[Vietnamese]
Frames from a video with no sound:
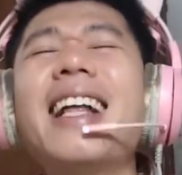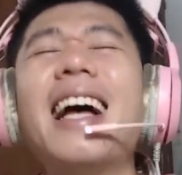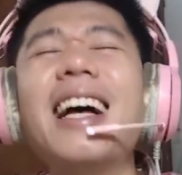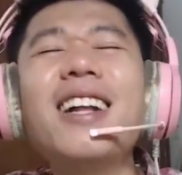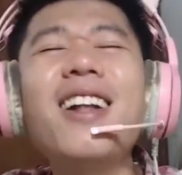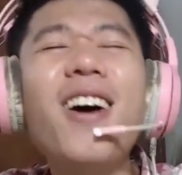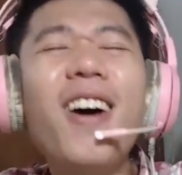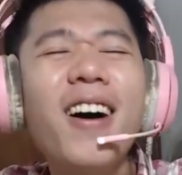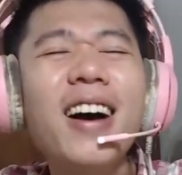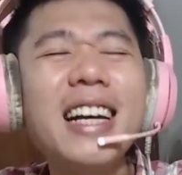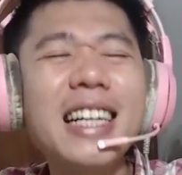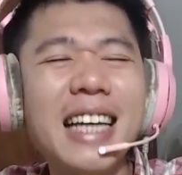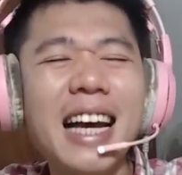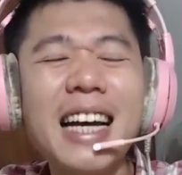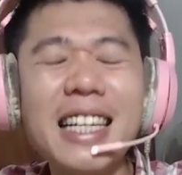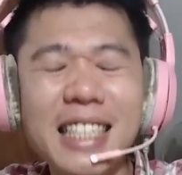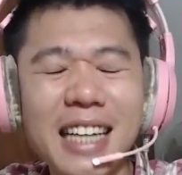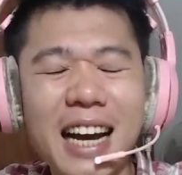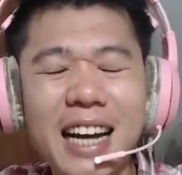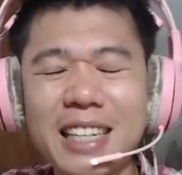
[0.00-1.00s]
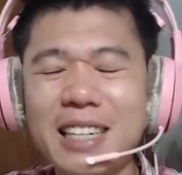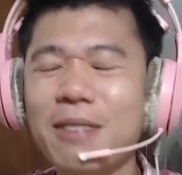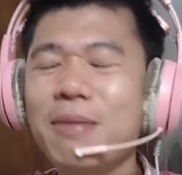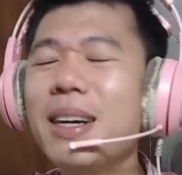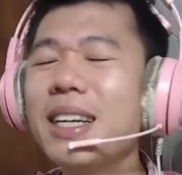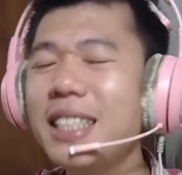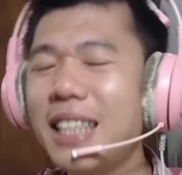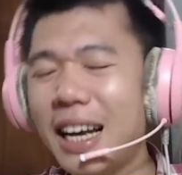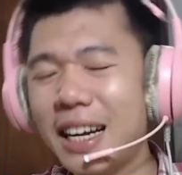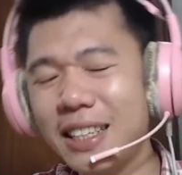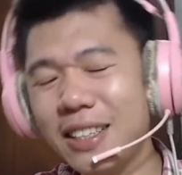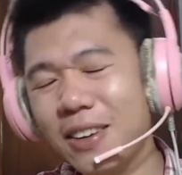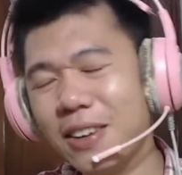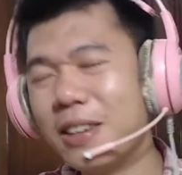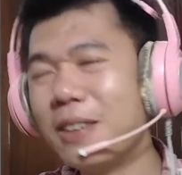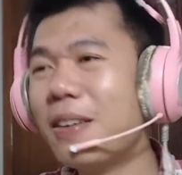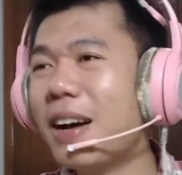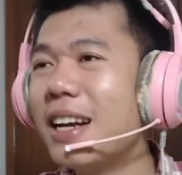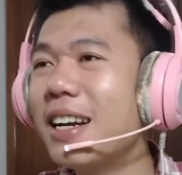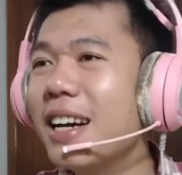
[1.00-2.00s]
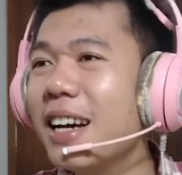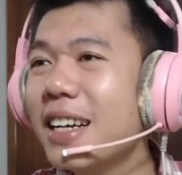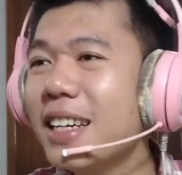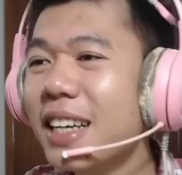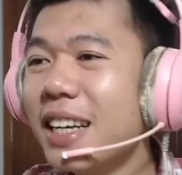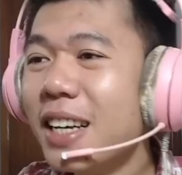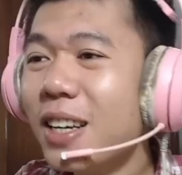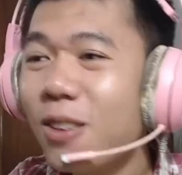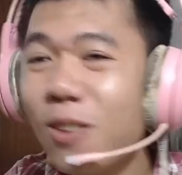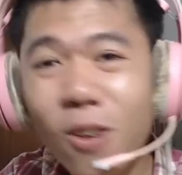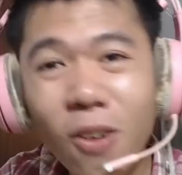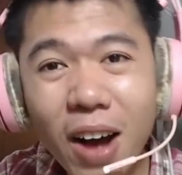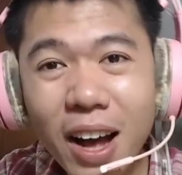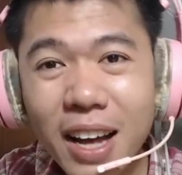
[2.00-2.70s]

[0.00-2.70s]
thắng rồi, nghe nhạc đã biết thắng rồi các bạn ơi. Quá